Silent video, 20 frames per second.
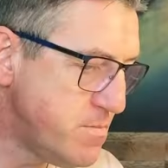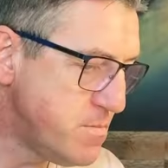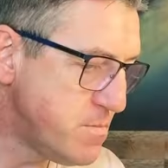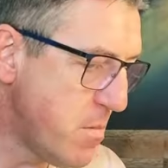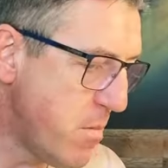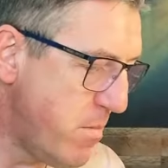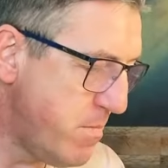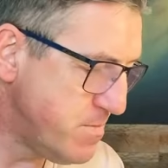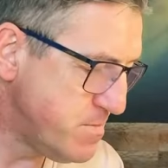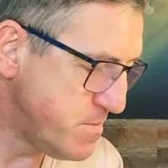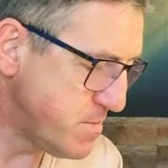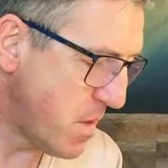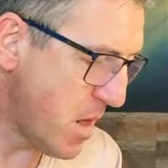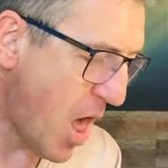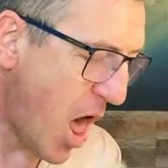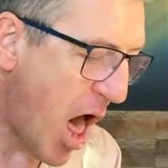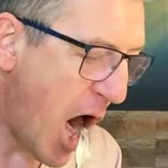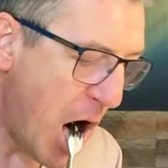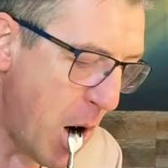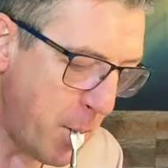Ложкой-то
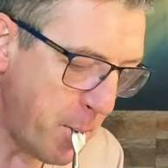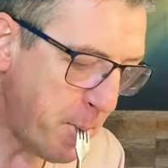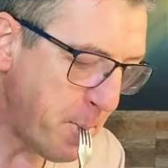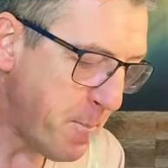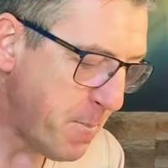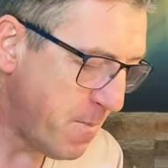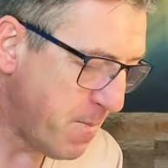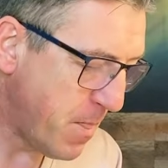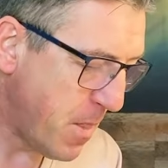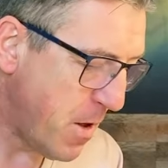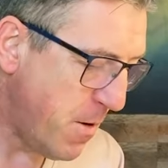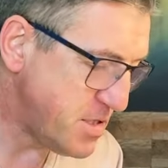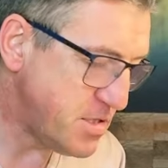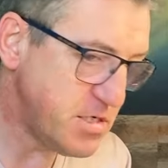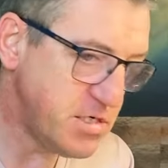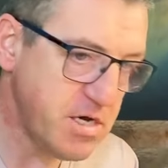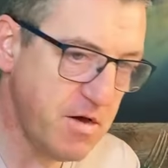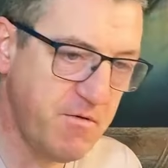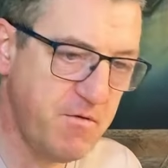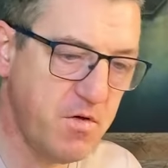бери.
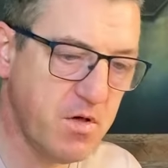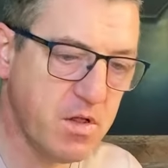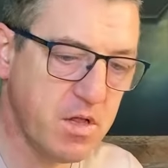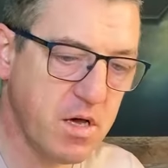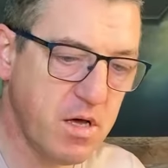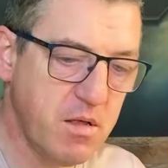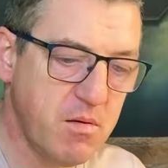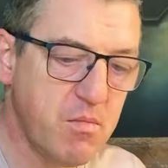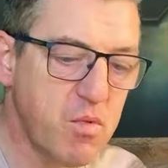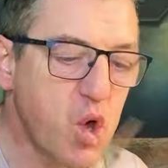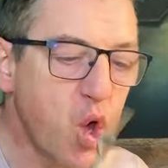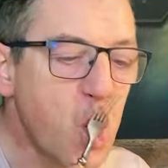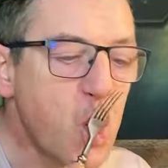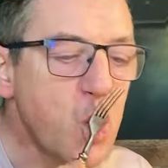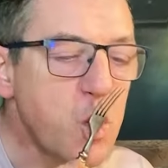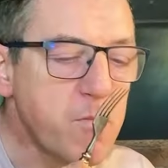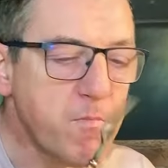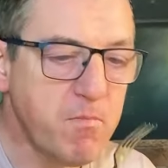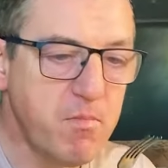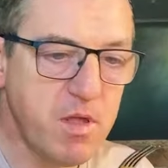Э, я вилком.
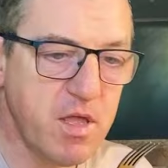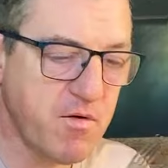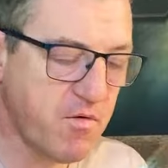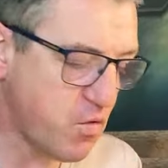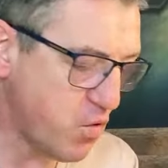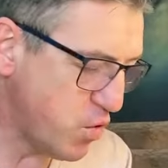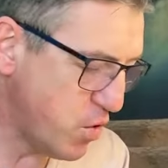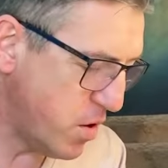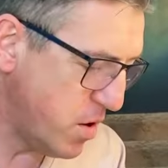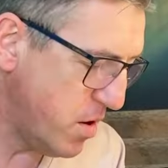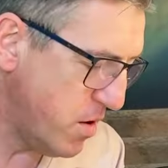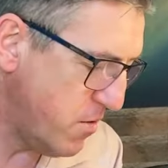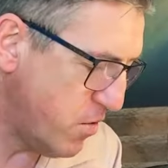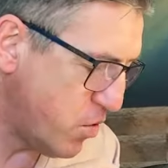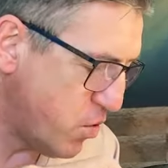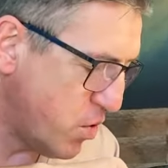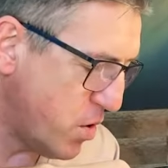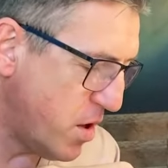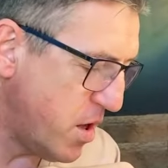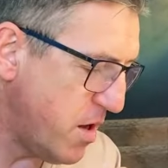Мне вкус...
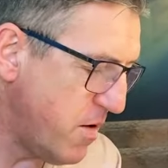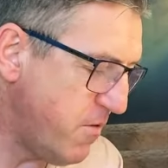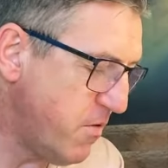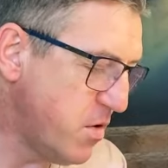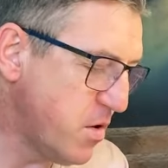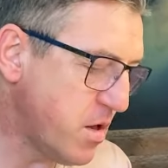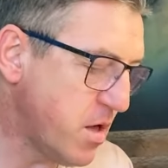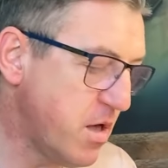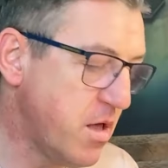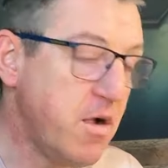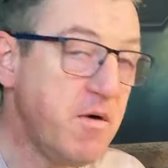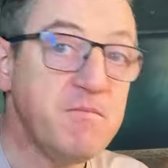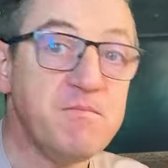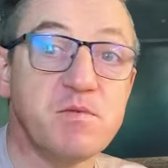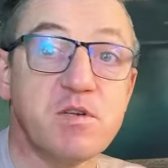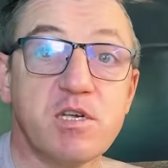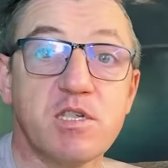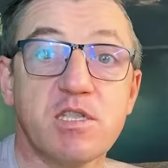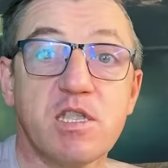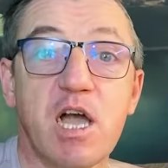вкуснее вилкой.
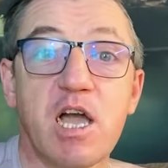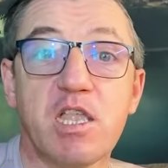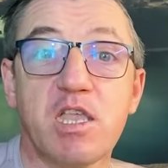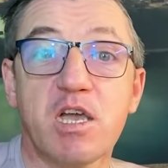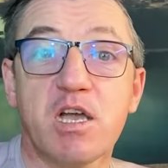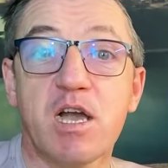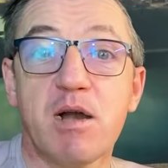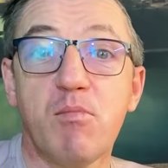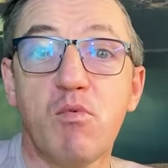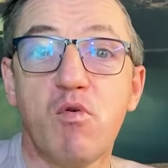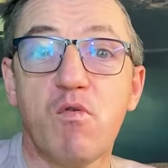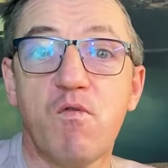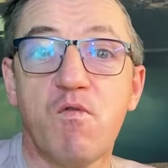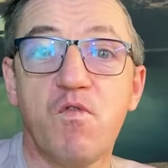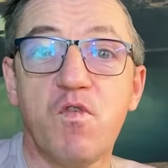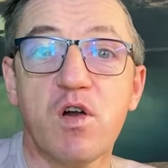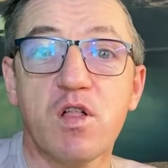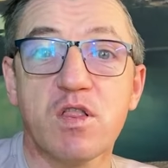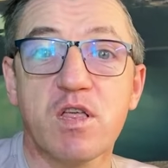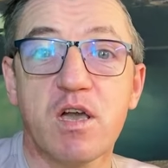Кстати,
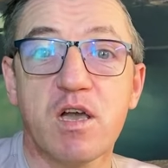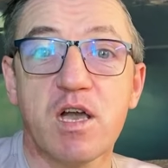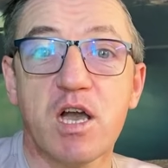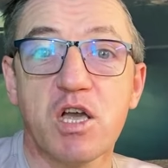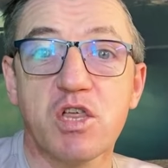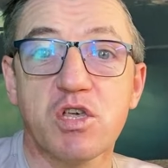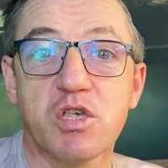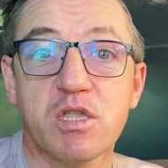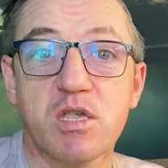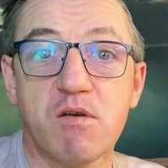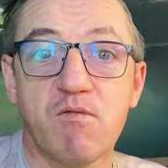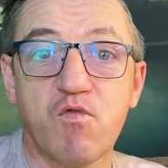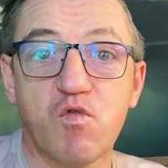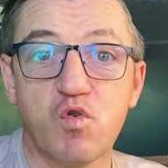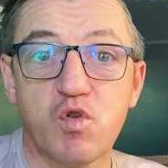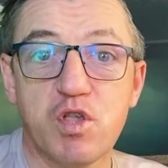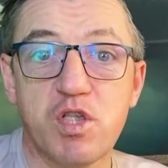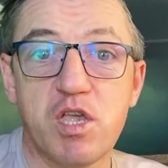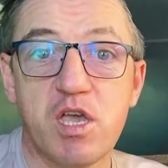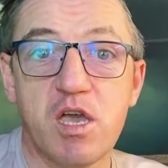кому вилкой кажется
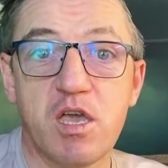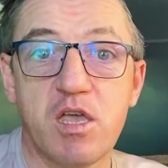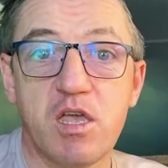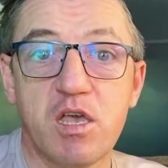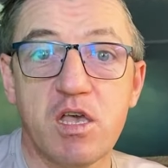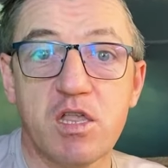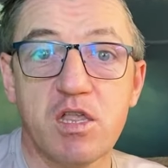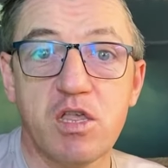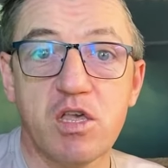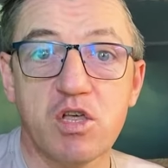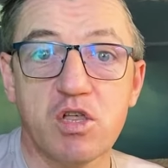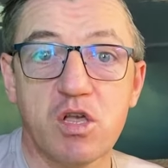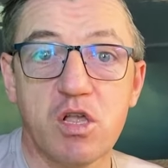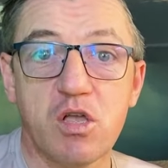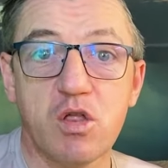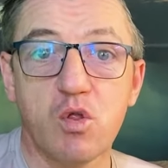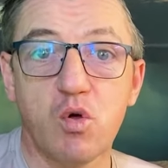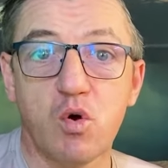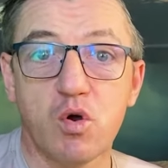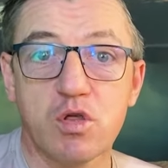вкуснее есть,
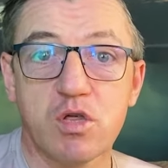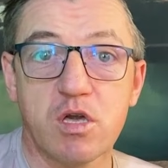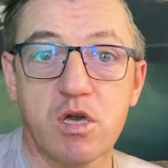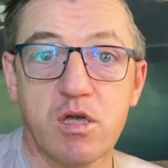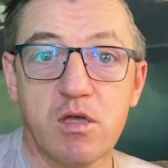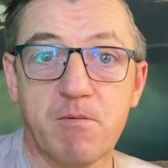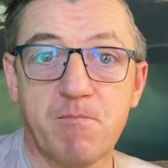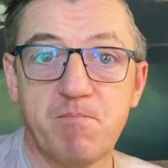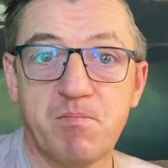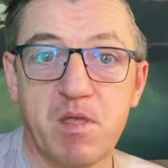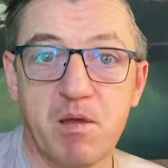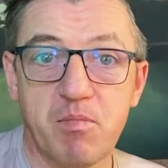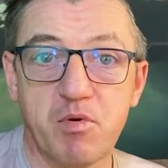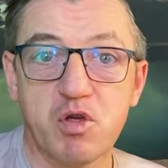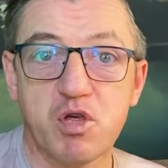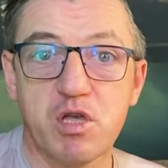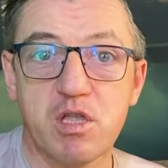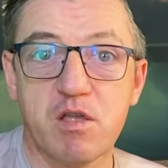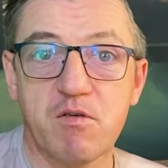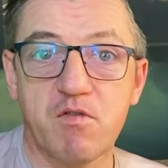нежели ложкой,
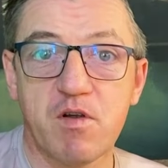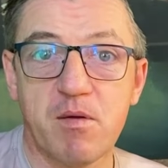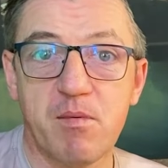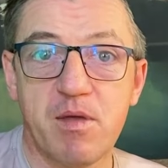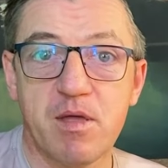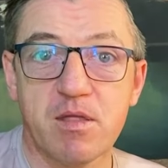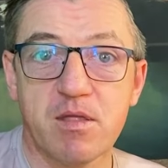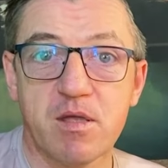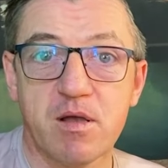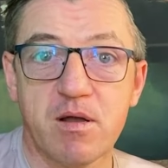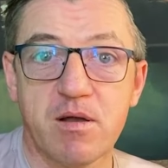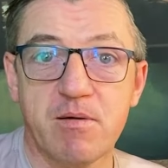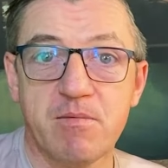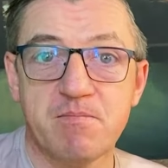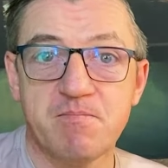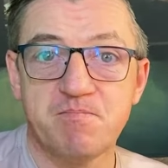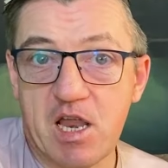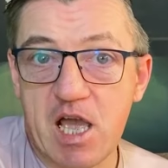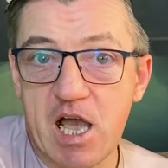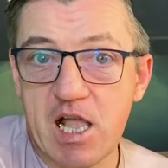напишите в комментах.
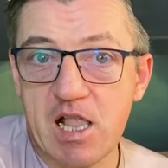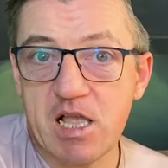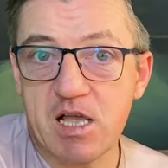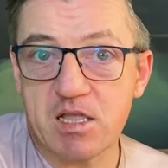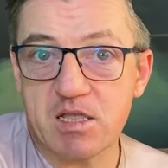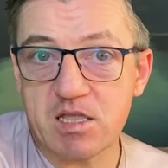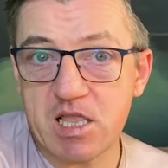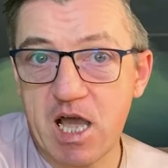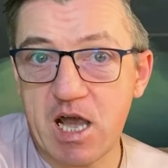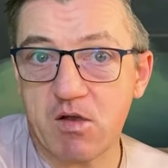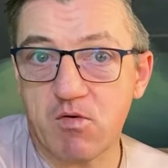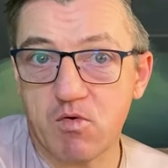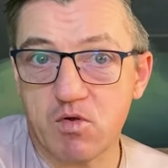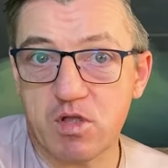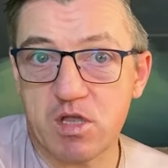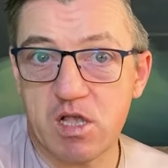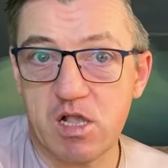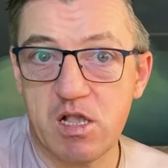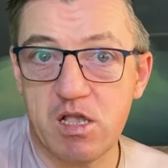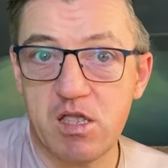Реально
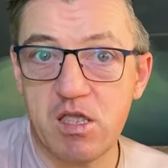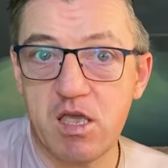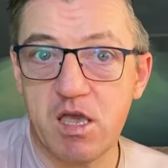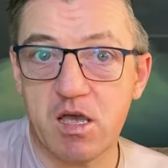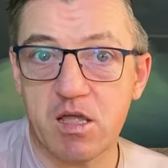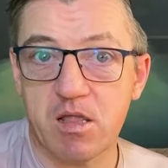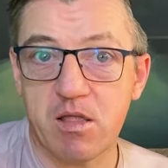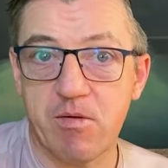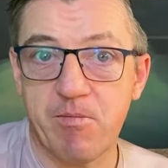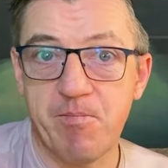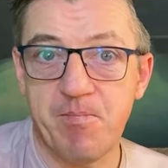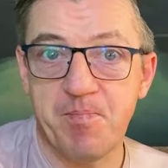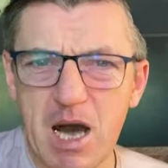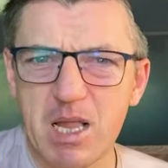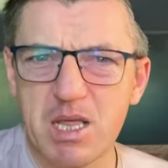так вот или нет.